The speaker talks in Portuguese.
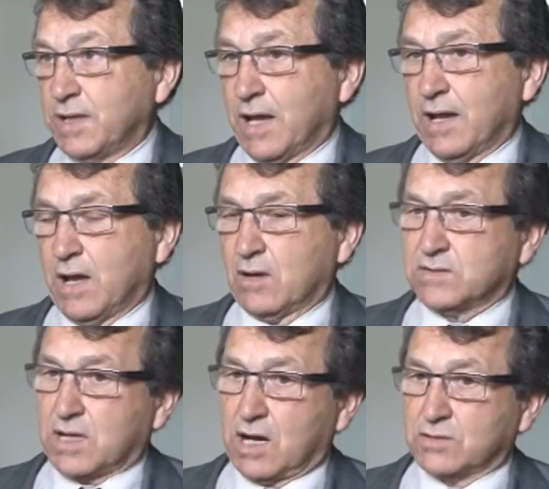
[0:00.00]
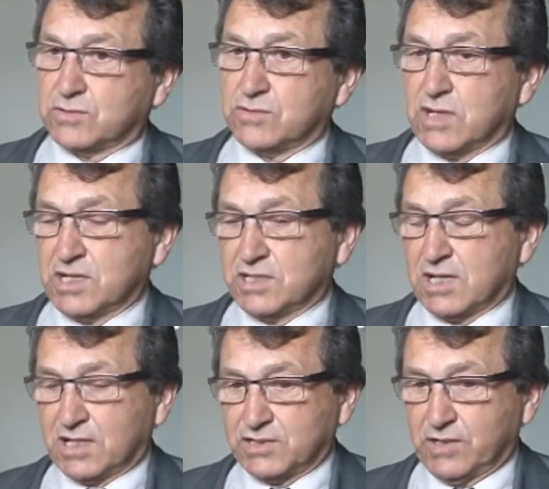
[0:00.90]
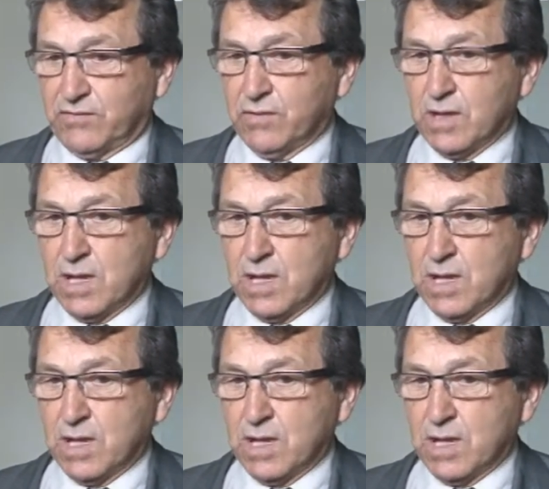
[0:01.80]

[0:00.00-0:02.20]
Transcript: né, aos cargos do Legislativo,